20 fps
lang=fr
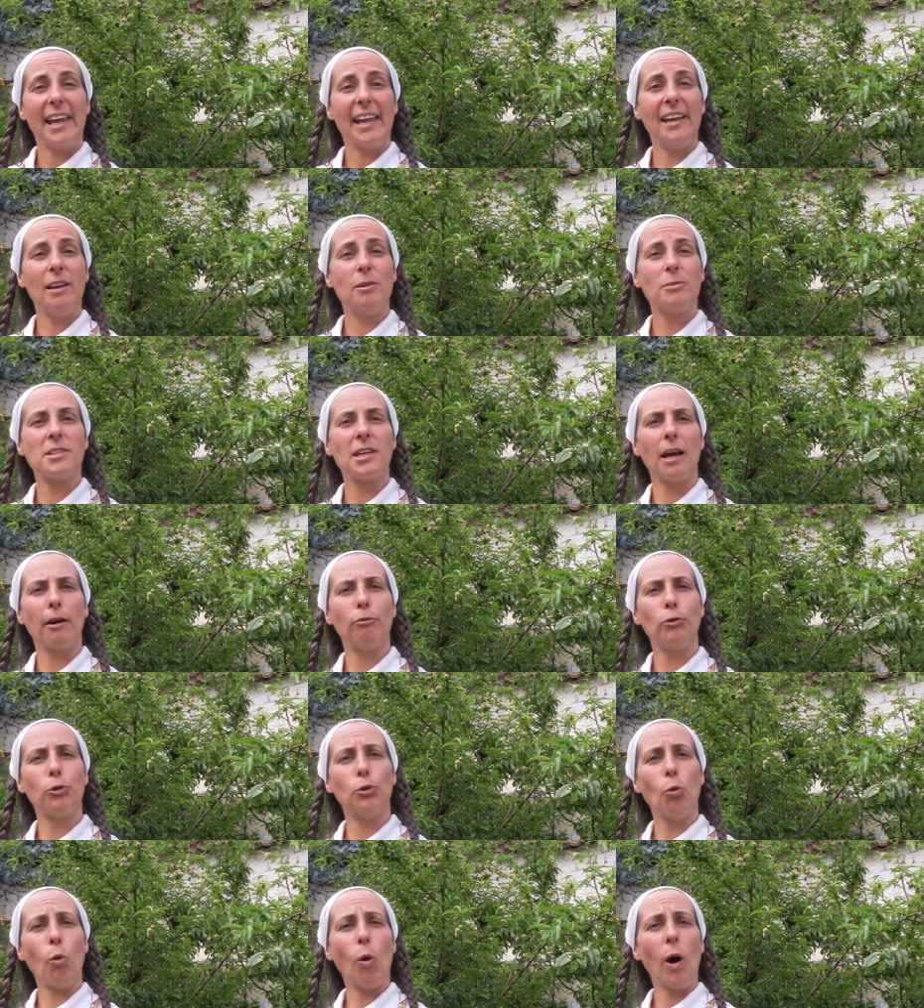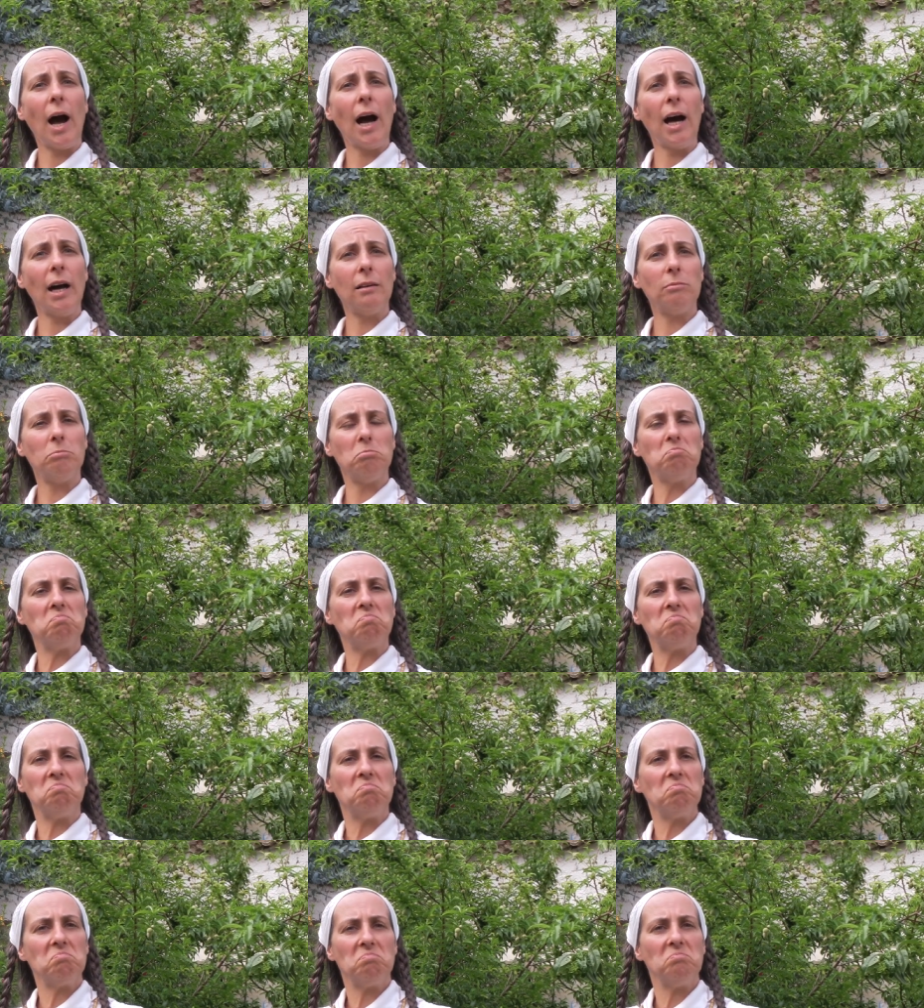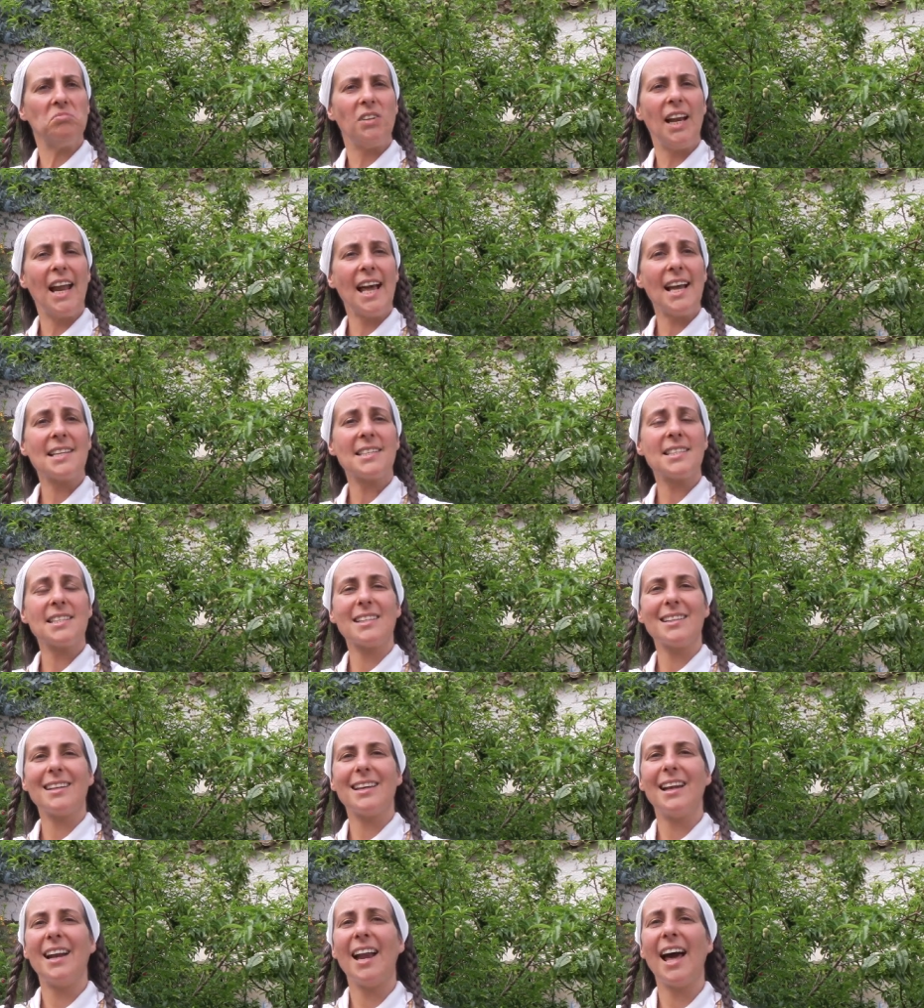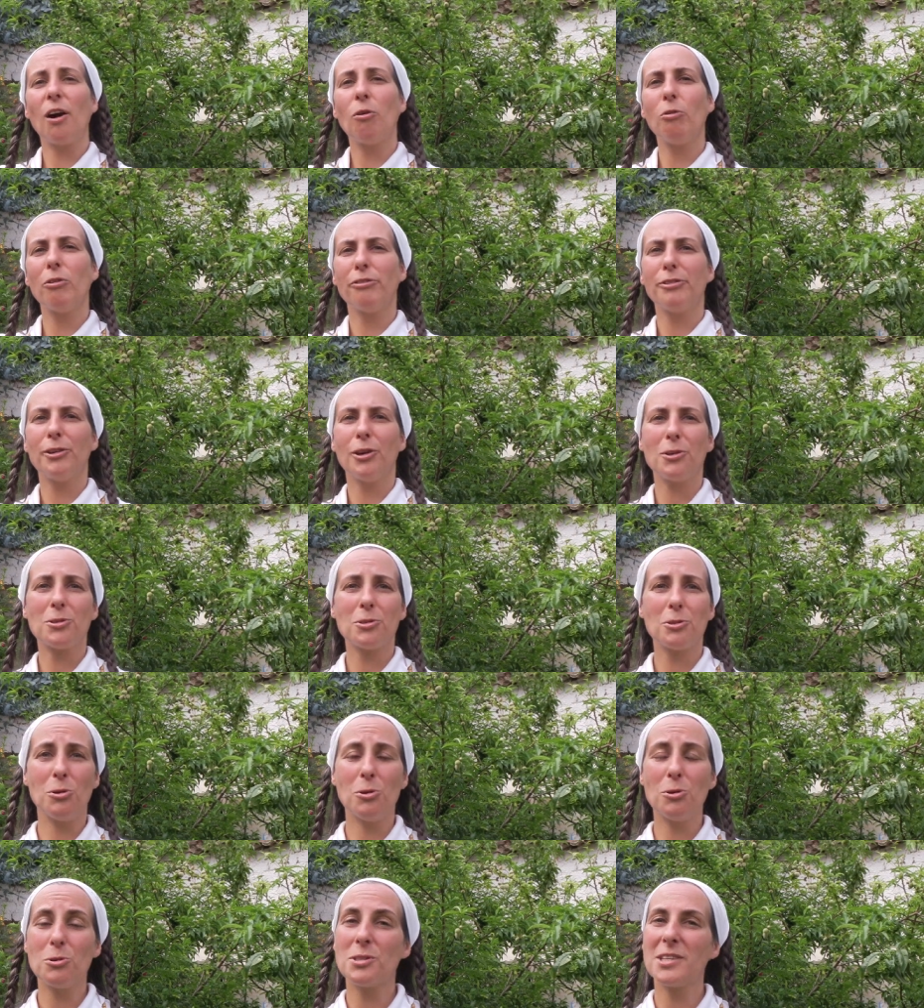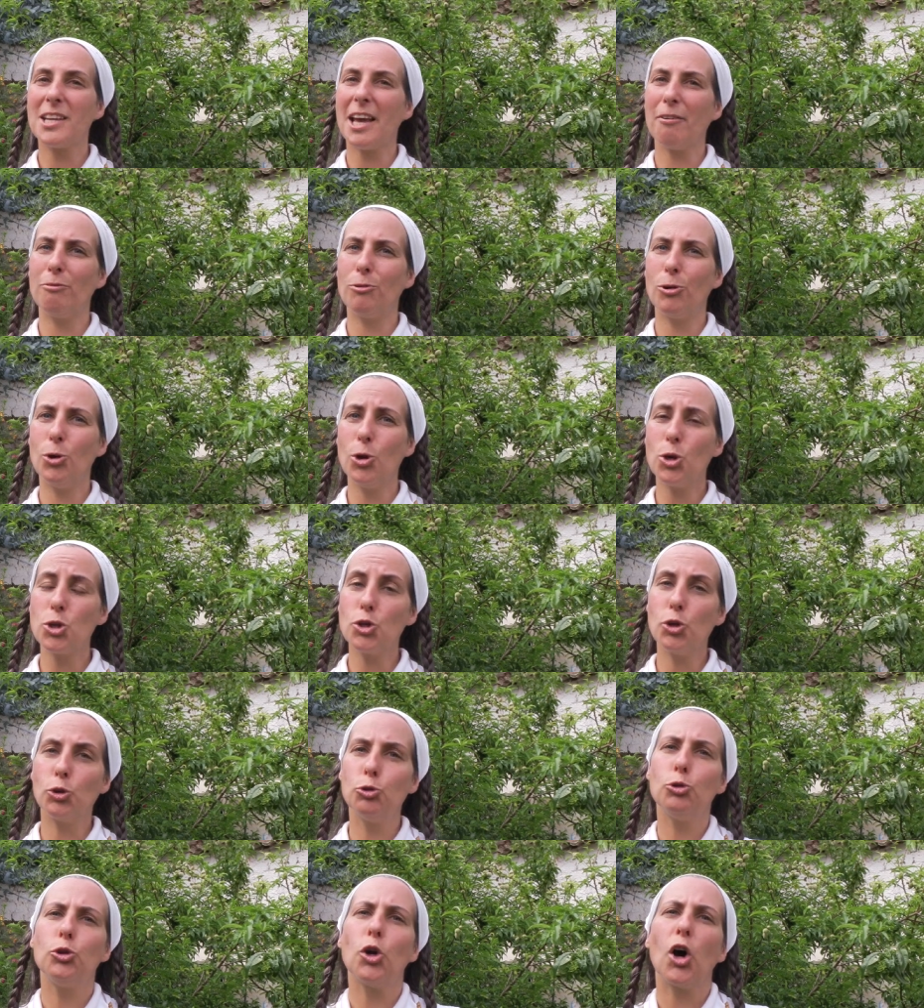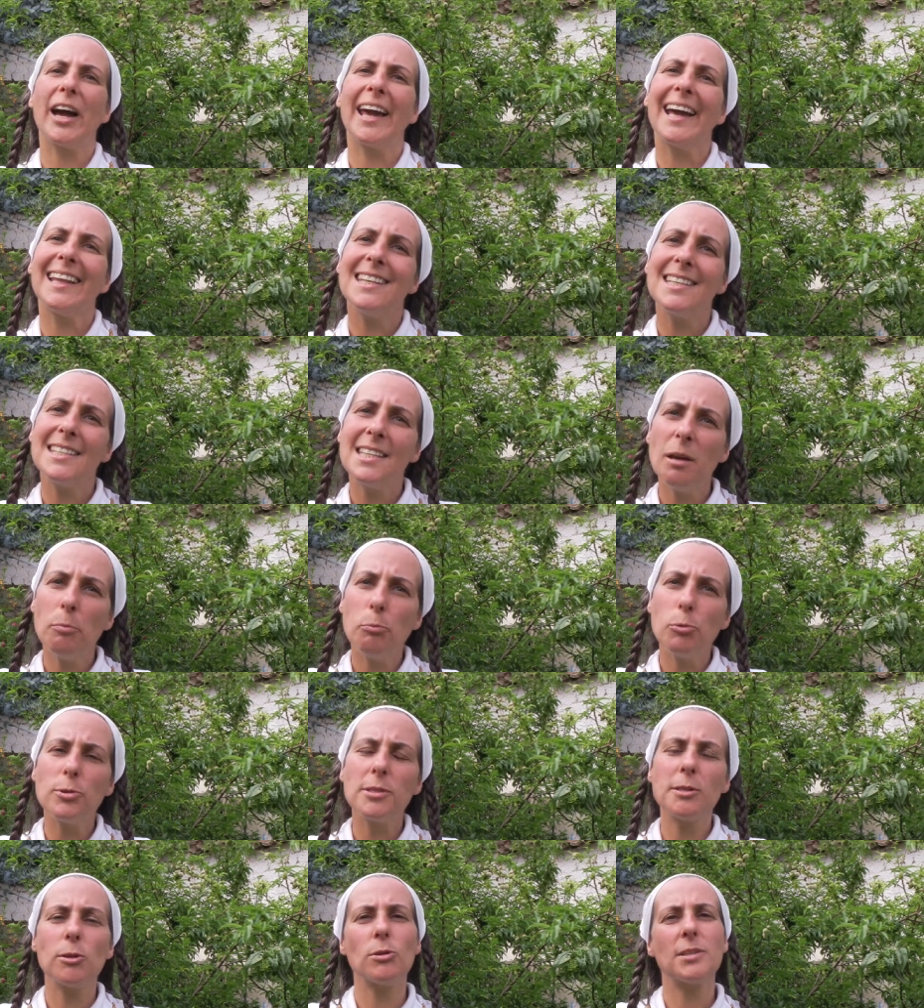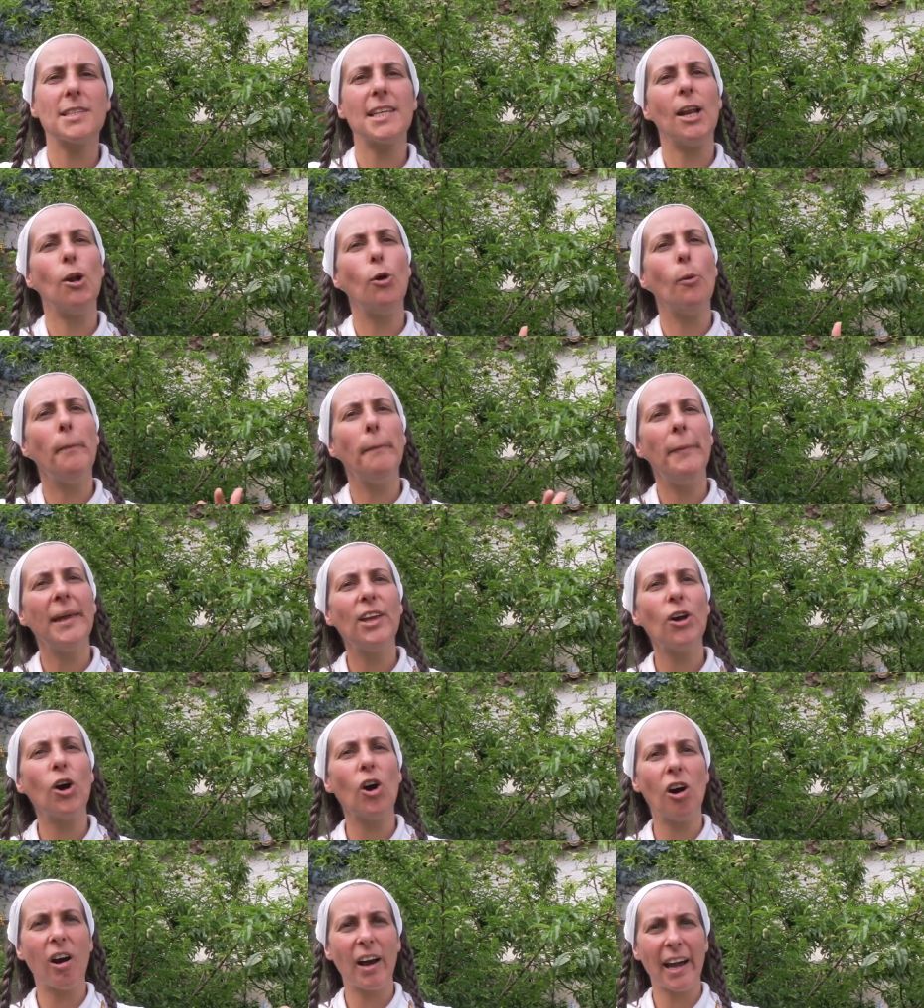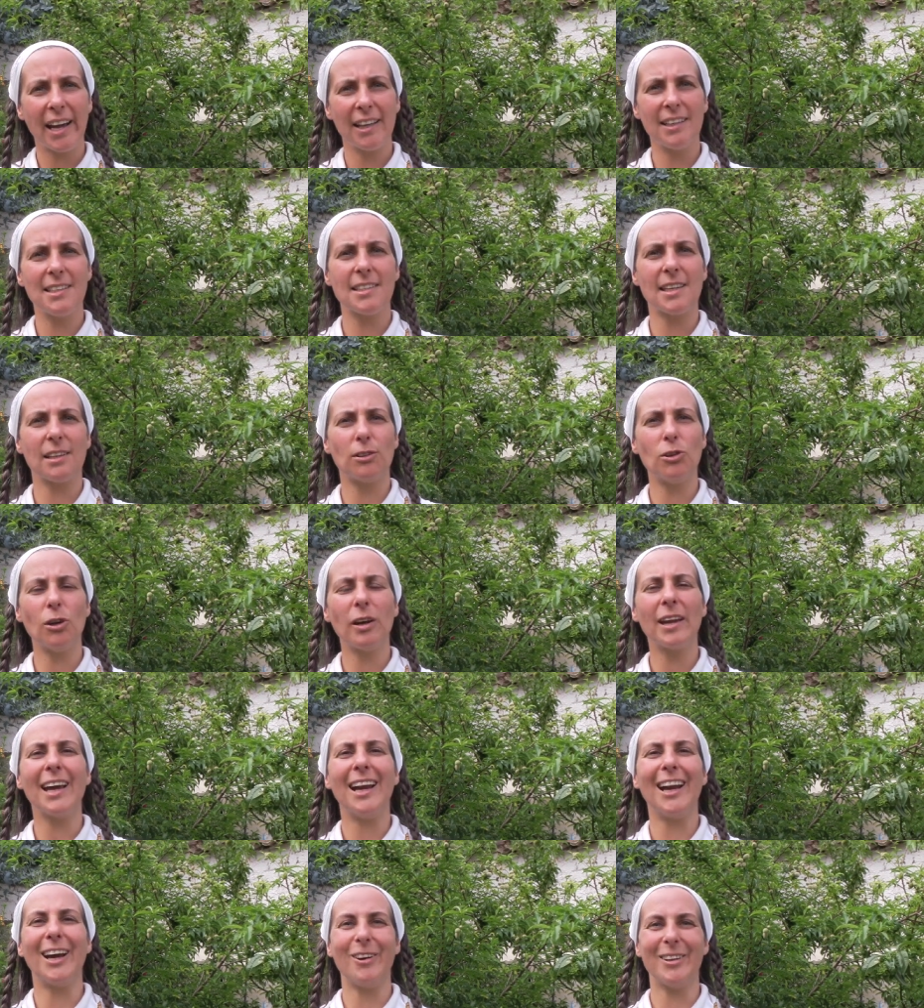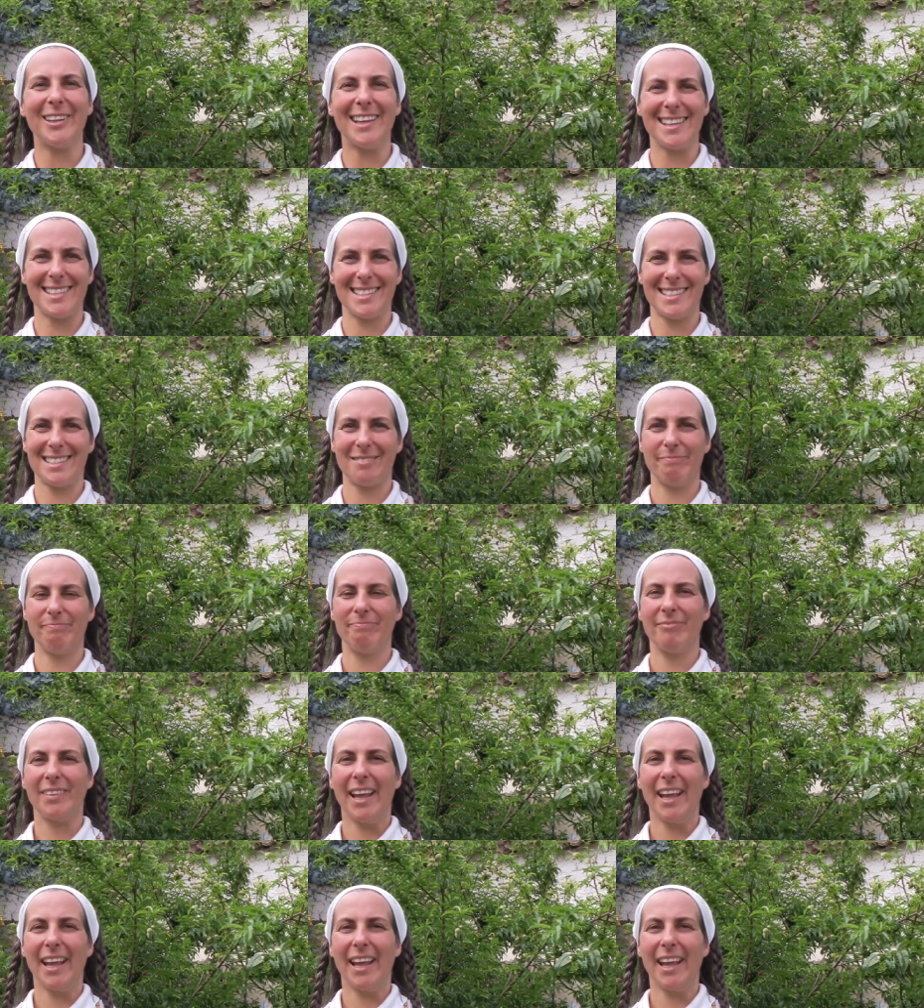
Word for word: Et le cerveau droit laisse la confiance au cerveau gauche de tout organiser puisque c'est le meilleur organisateur qu'elle connaisse